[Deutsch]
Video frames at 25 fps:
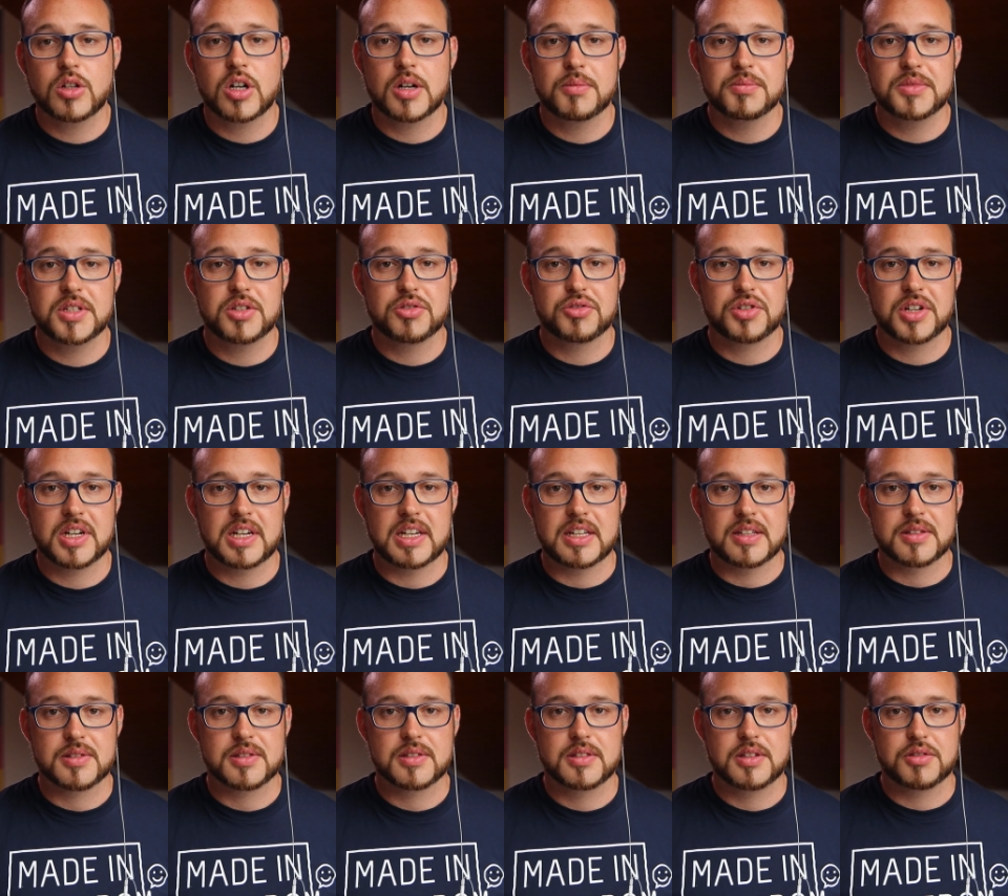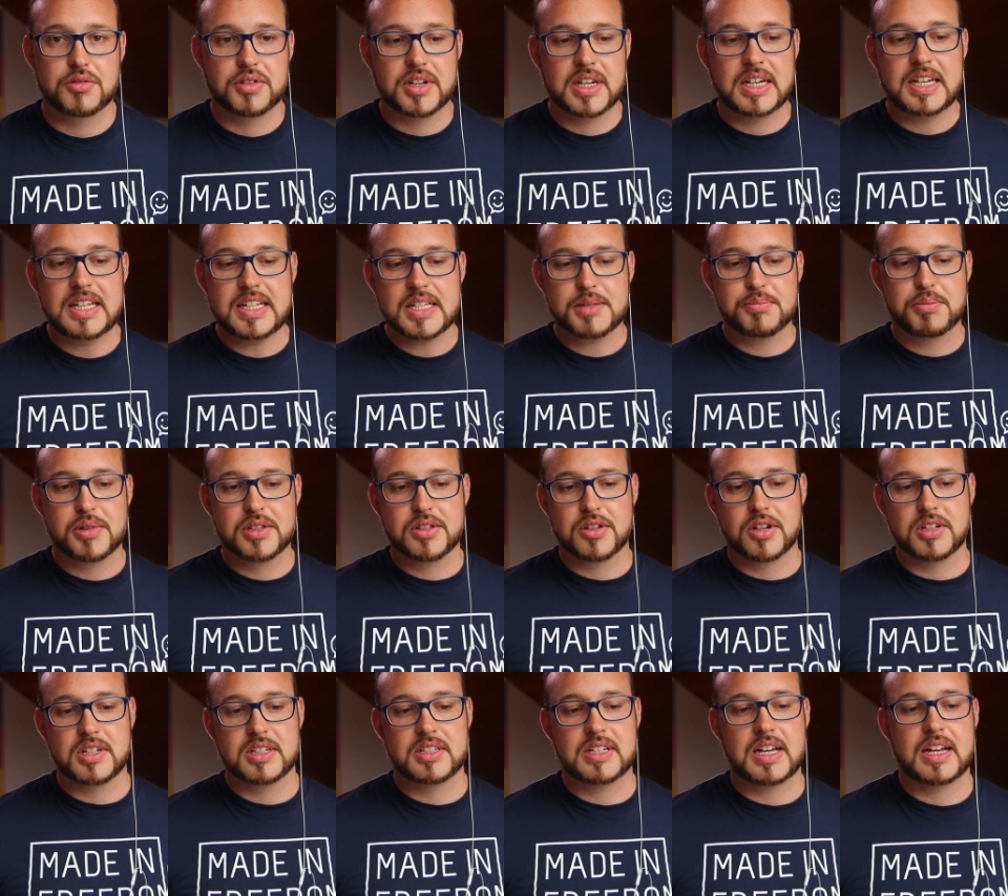kommt die Release. Die Release
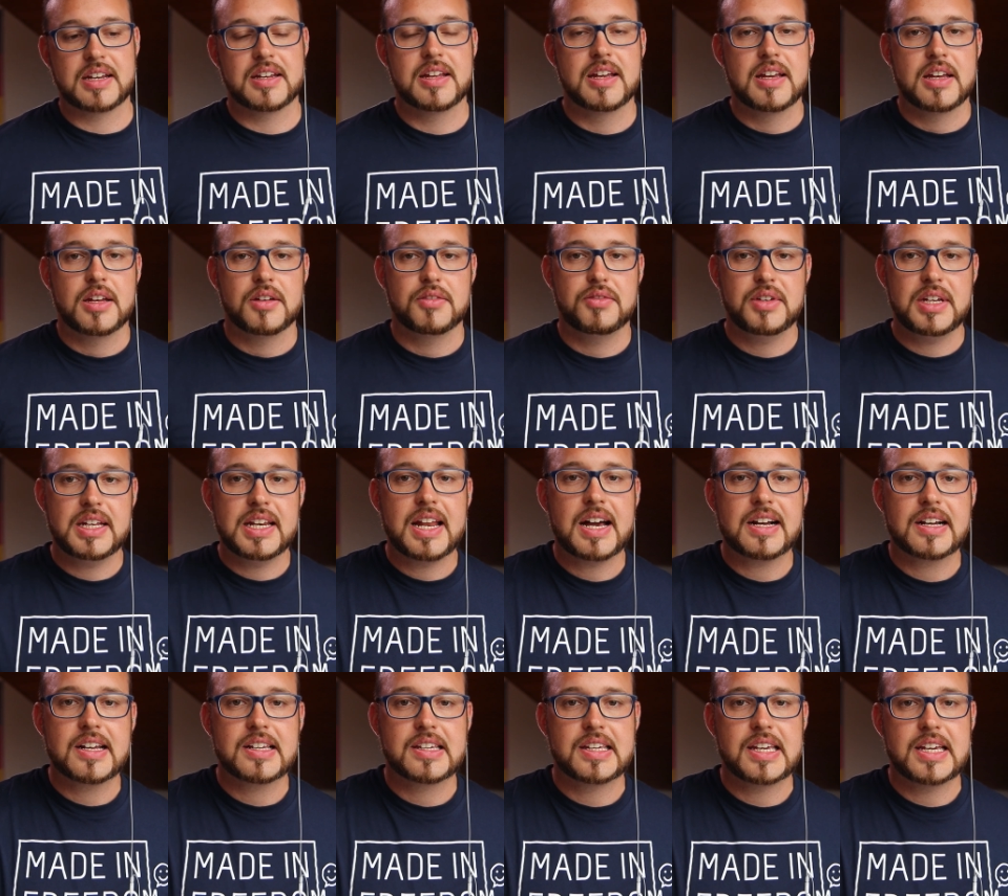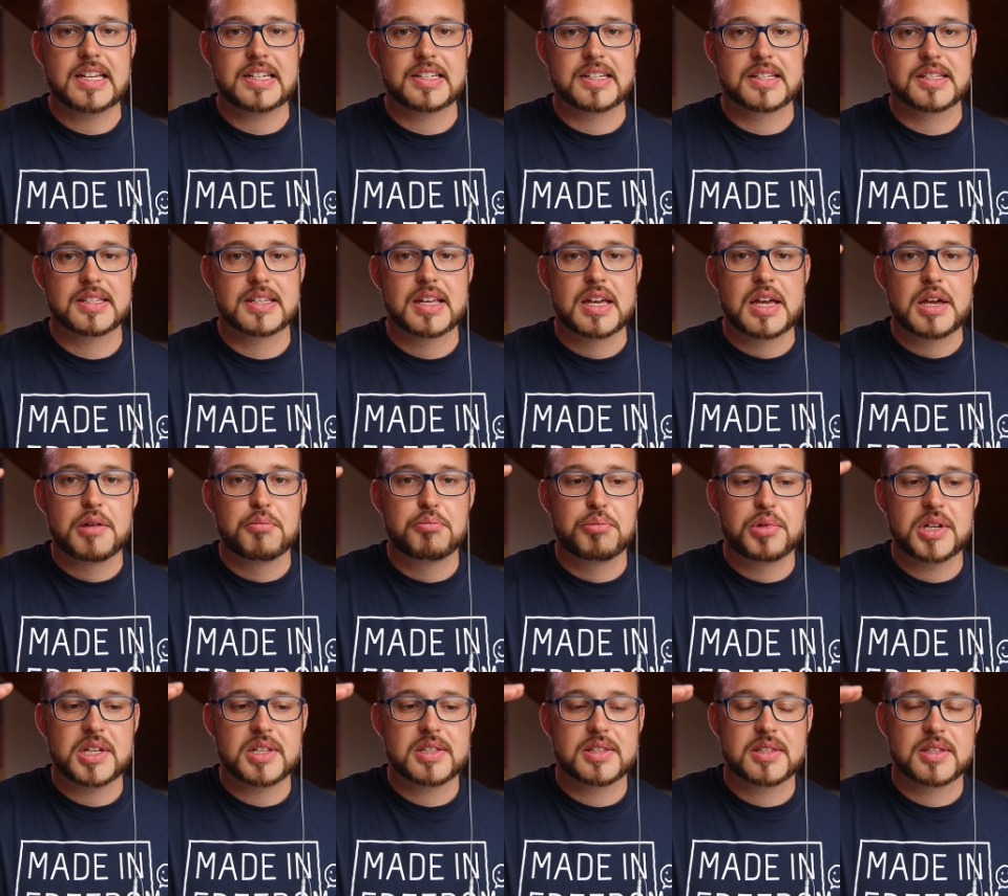bedeutet dann, wie lange geht es,
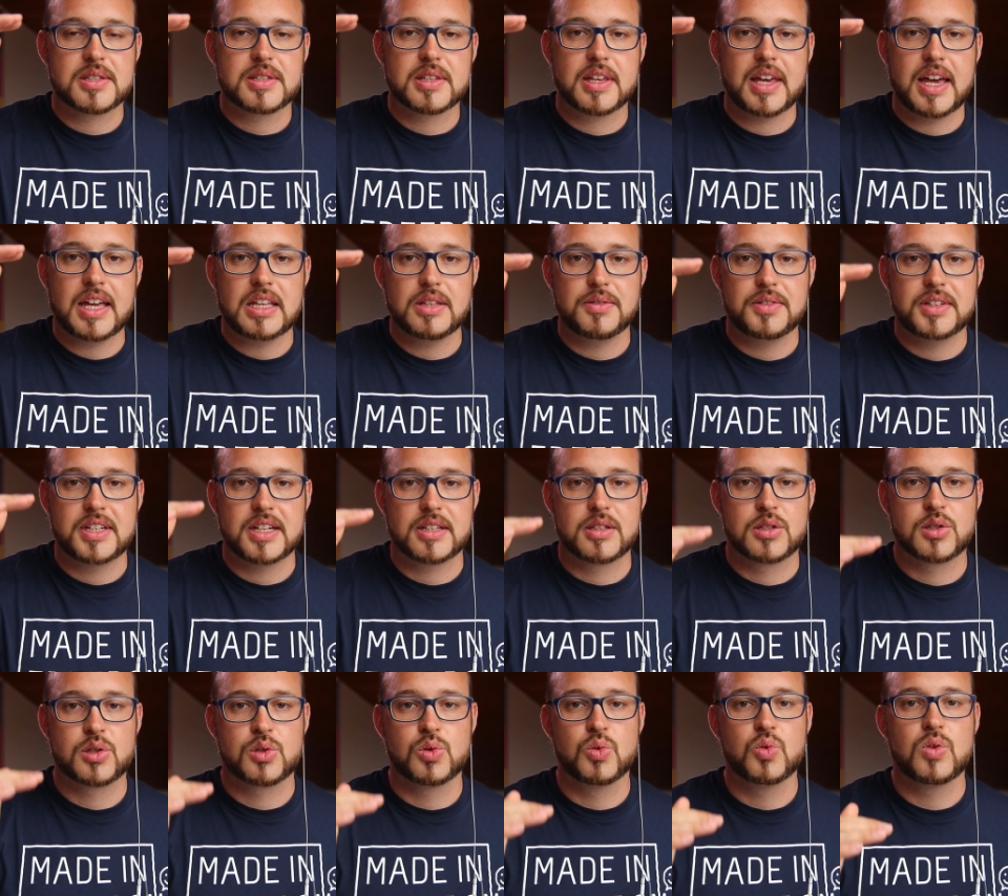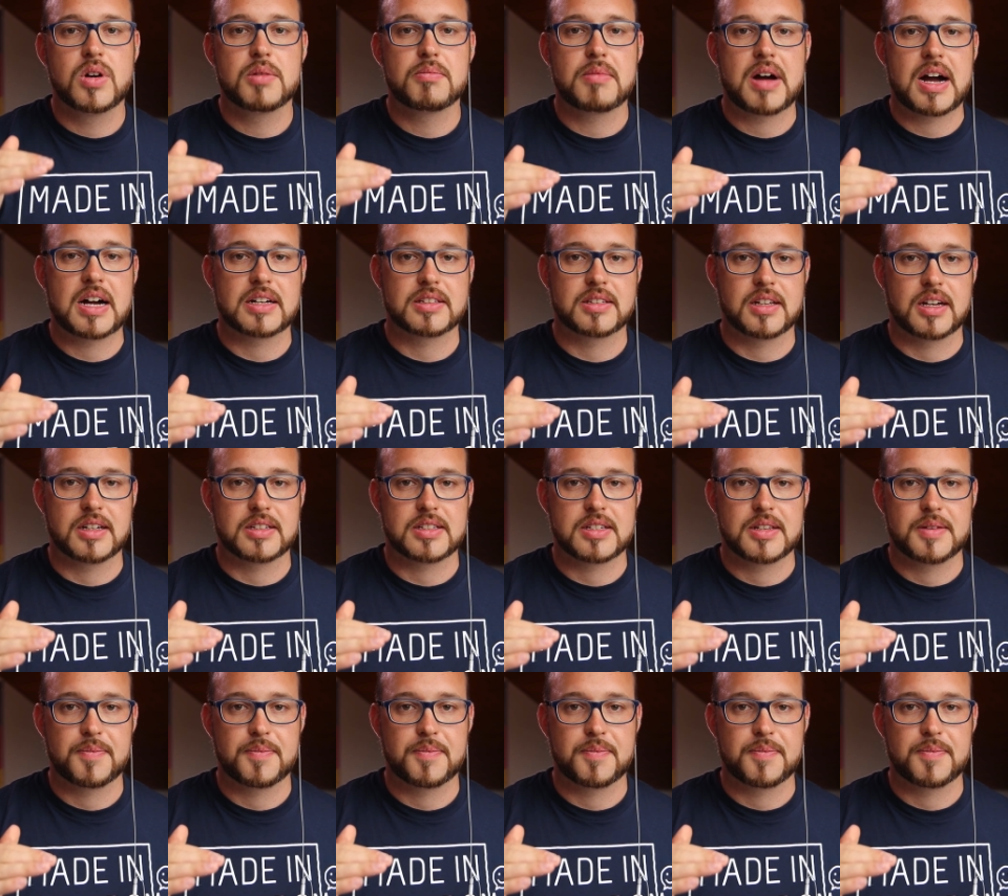bis das Gate wieder zugemacht hat.